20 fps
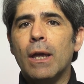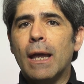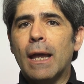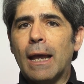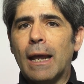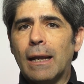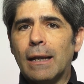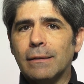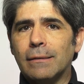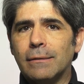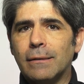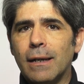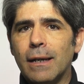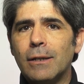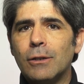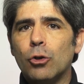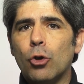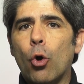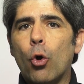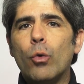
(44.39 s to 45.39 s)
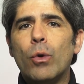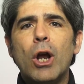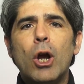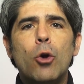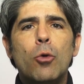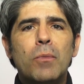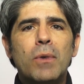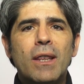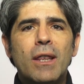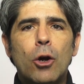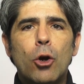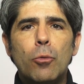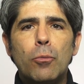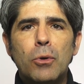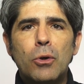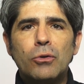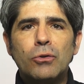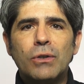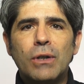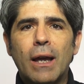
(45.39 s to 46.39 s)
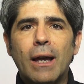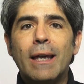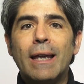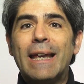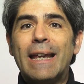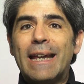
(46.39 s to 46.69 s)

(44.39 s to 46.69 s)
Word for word: el estrés o una comida copiosa